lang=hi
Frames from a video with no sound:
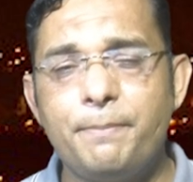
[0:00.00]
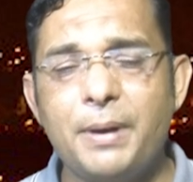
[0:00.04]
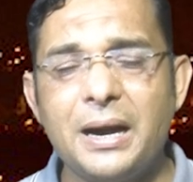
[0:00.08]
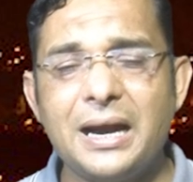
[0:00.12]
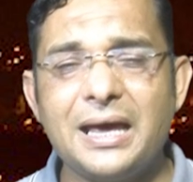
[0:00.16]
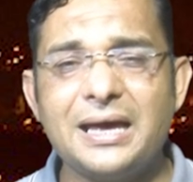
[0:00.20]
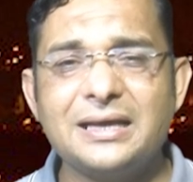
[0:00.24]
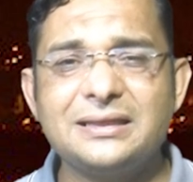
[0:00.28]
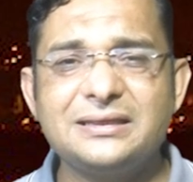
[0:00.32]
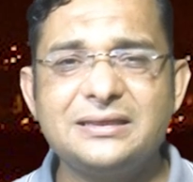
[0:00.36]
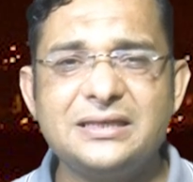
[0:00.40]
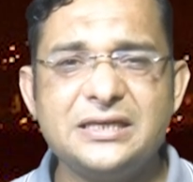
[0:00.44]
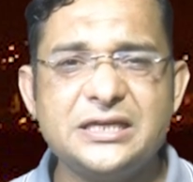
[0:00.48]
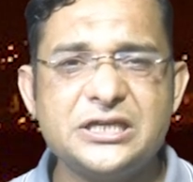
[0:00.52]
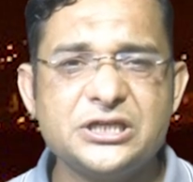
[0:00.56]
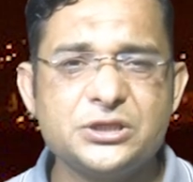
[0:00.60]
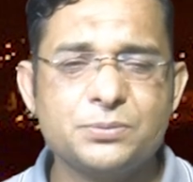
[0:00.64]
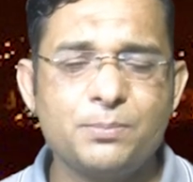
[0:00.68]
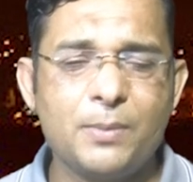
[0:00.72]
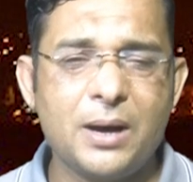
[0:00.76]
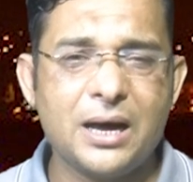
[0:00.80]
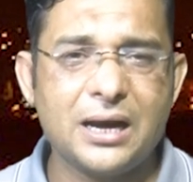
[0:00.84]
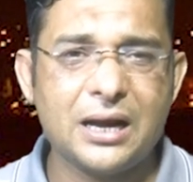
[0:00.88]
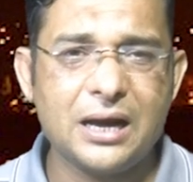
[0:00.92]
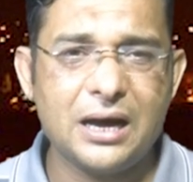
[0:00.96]
बड़ा
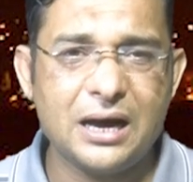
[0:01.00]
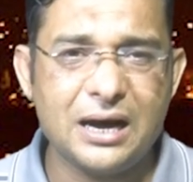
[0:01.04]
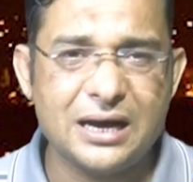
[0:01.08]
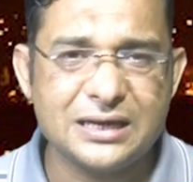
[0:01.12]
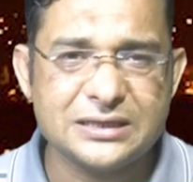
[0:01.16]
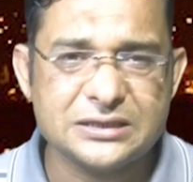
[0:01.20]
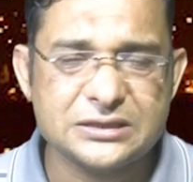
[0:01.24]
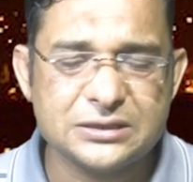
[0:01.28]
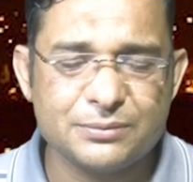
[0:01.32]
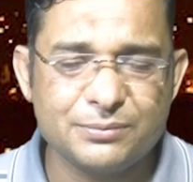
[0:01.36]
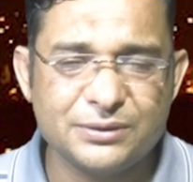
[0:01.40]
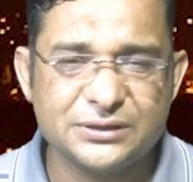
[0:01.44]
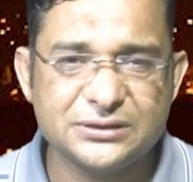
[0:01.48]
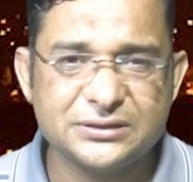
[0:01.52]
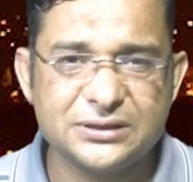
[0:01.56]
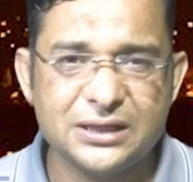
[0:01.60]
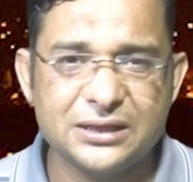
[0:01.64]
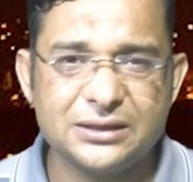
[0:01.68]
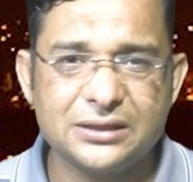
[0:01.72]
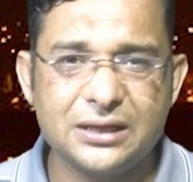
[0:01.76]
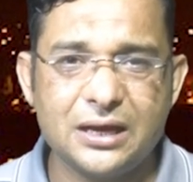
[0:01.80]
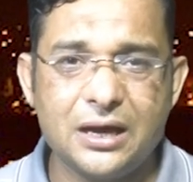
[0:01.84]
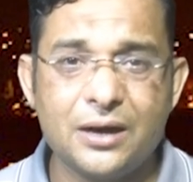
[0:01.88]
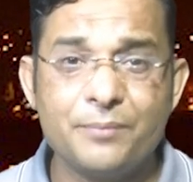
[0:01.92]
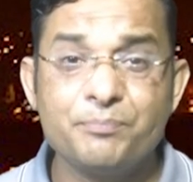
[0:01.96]
तीस मार खान
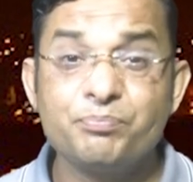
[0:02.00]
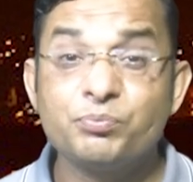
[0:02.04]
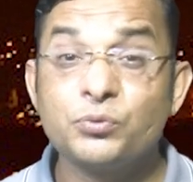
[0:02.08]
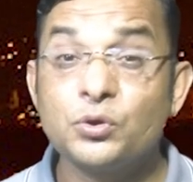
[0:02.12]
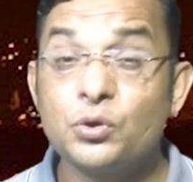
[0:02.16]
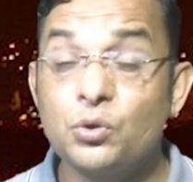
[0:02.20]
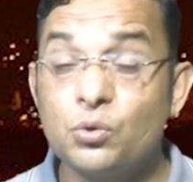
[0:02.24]
समझता था